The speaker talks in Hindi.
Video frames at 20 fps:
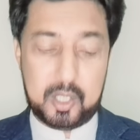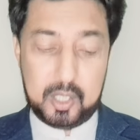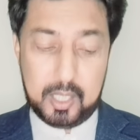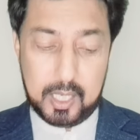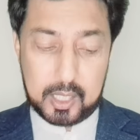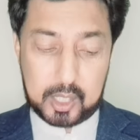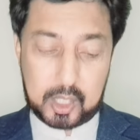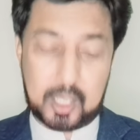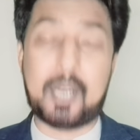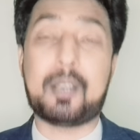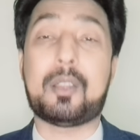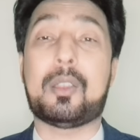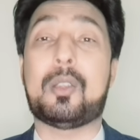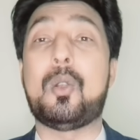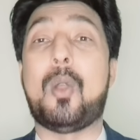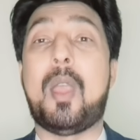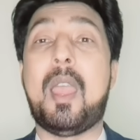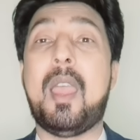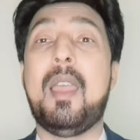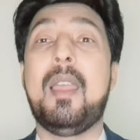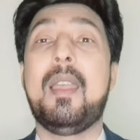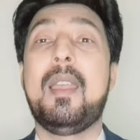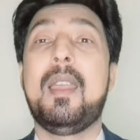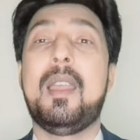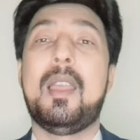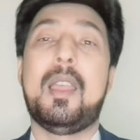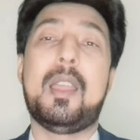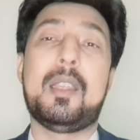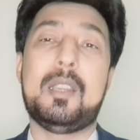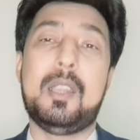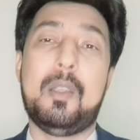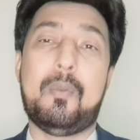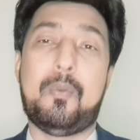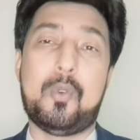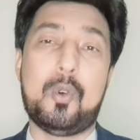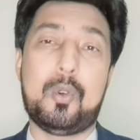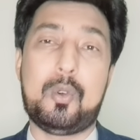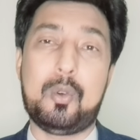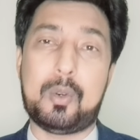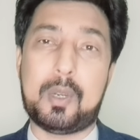ये शख्स जो है ये
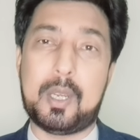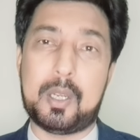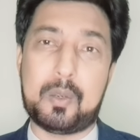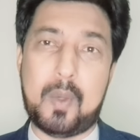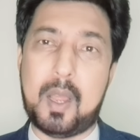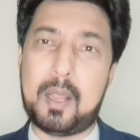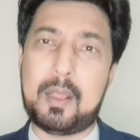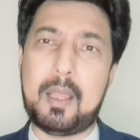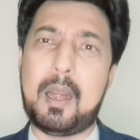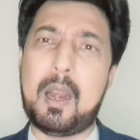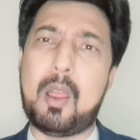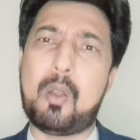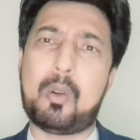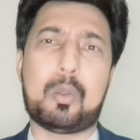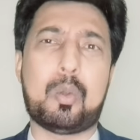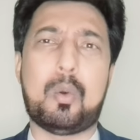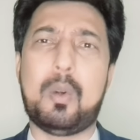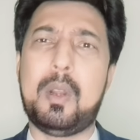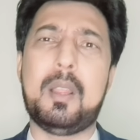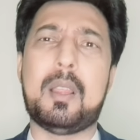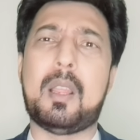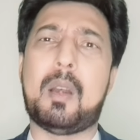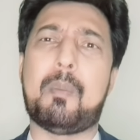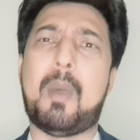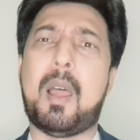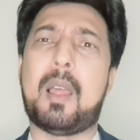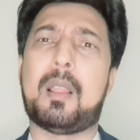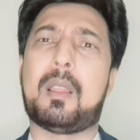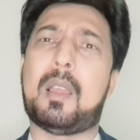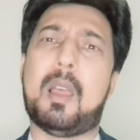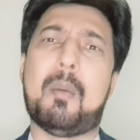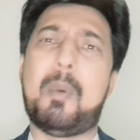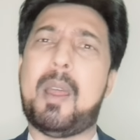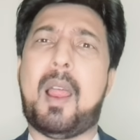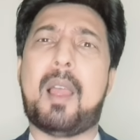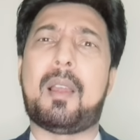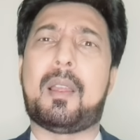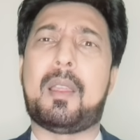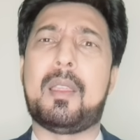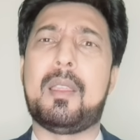फोटो खिंचवाता रहा और थोड़ी देर बाद खबर
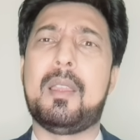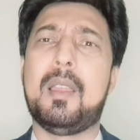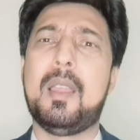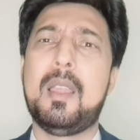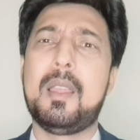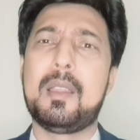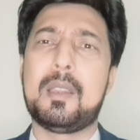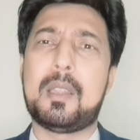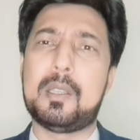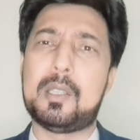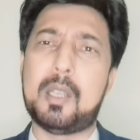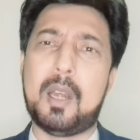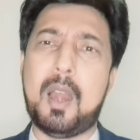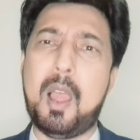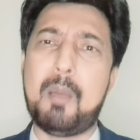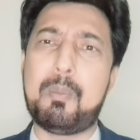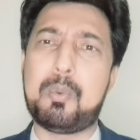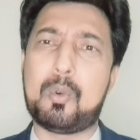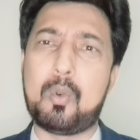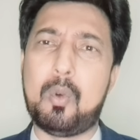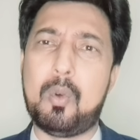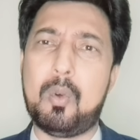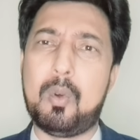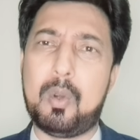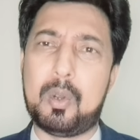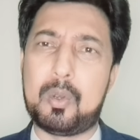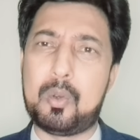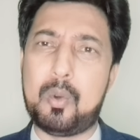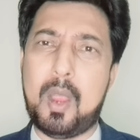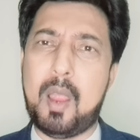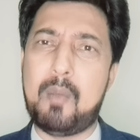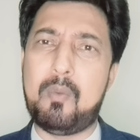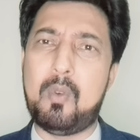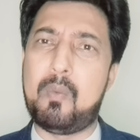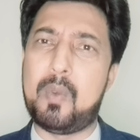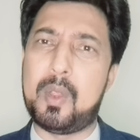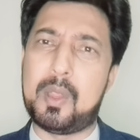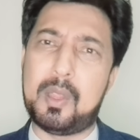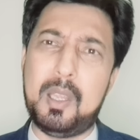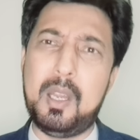आ गई कि जनाब को जो है वो
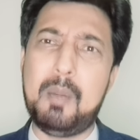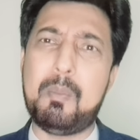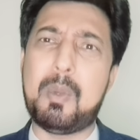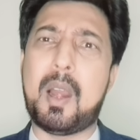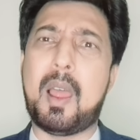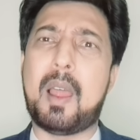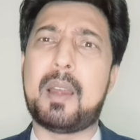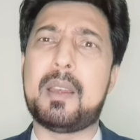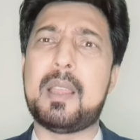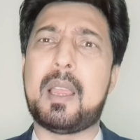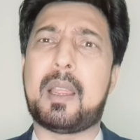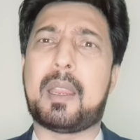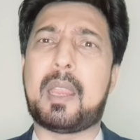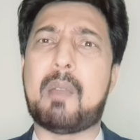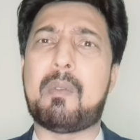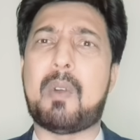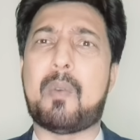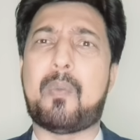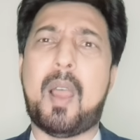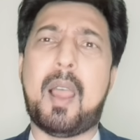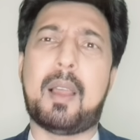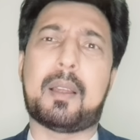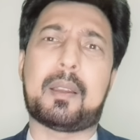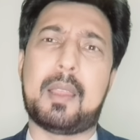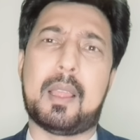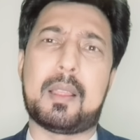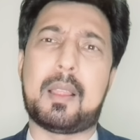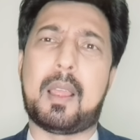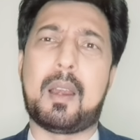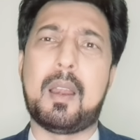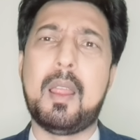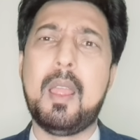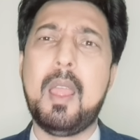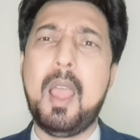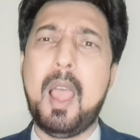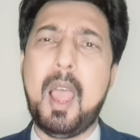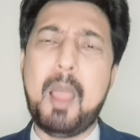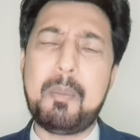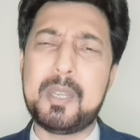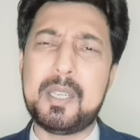वजीर बना लिया गया वफाक के अंदर
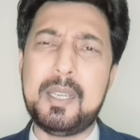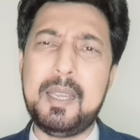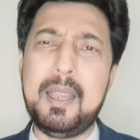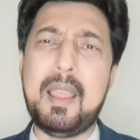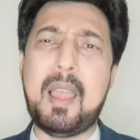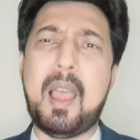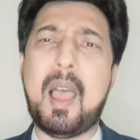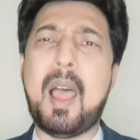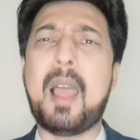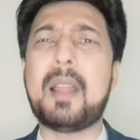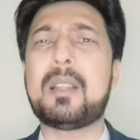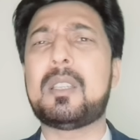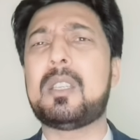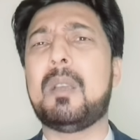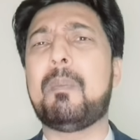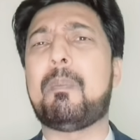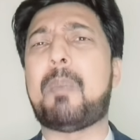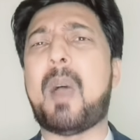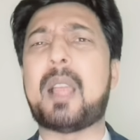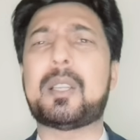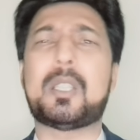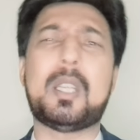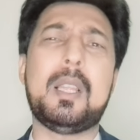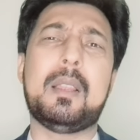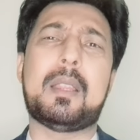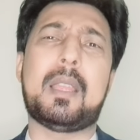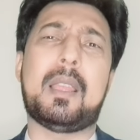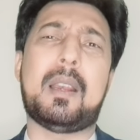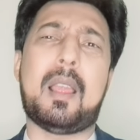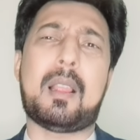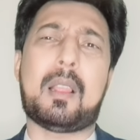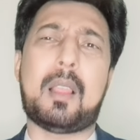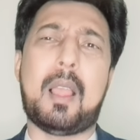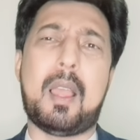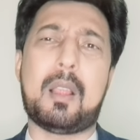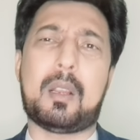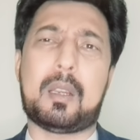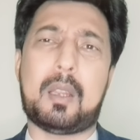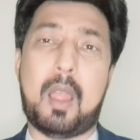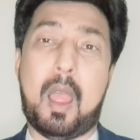अब ये आज भाषण दे रहा
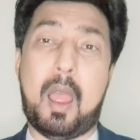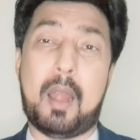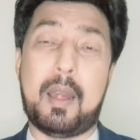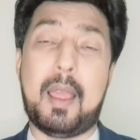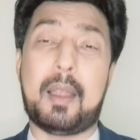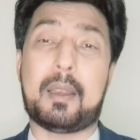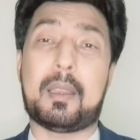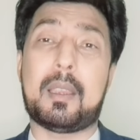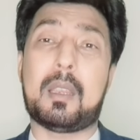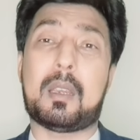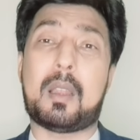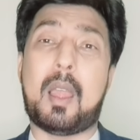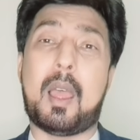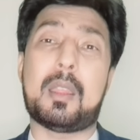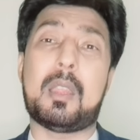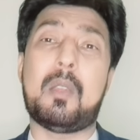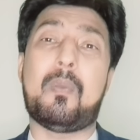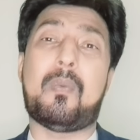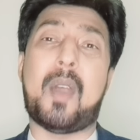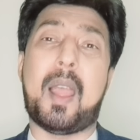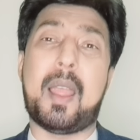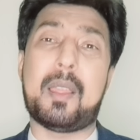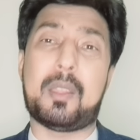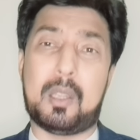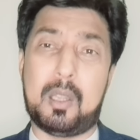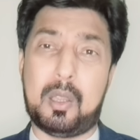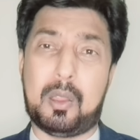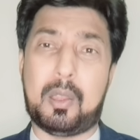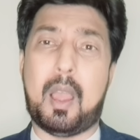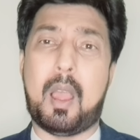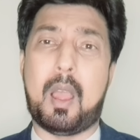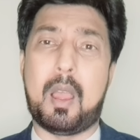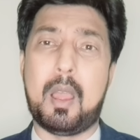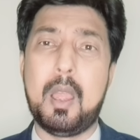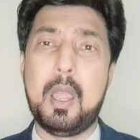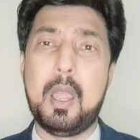था आला के काजी फायद ईसा